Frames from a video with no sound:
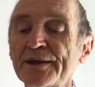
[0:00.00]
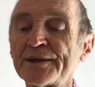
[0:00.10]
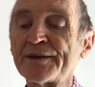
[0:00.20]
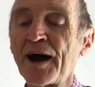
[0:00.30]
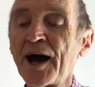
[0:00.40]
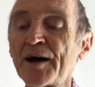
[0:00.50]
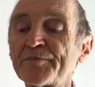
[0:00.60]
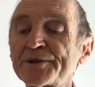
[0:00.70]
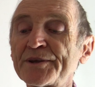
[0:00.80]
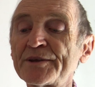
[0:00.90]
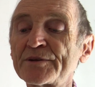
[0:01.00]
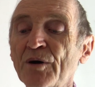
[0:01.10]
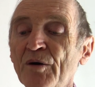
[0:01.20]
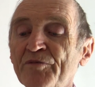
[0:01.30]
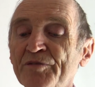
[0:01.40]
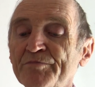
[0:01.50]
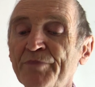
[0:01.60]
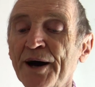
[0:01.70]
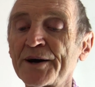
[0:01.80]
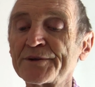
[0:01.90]
Ich habe dich
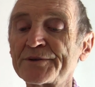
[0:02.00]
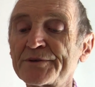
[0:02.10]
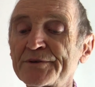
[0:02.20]
geoffenbart